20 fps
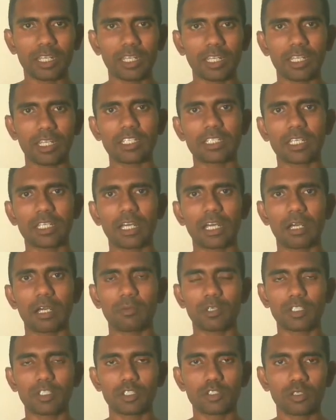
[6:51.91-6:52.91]
আমাদের
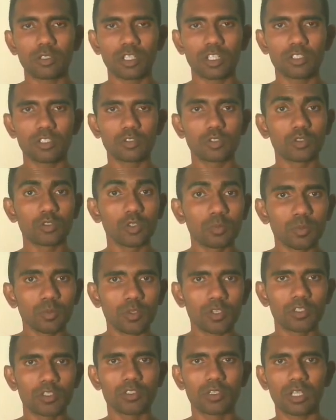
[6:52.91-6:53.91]
শরীরের জন্য প্রয়োজন আপনারা